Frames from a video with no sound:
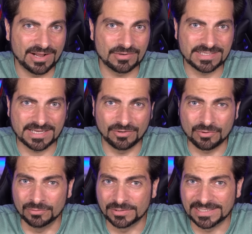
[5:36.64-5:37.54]
e la cosa che lo
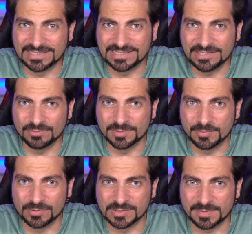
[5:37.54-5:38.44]
contraddistingue di
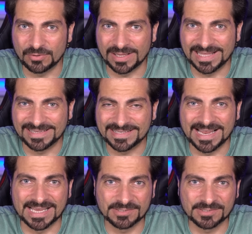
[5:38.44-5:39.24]
più rispetto ad altri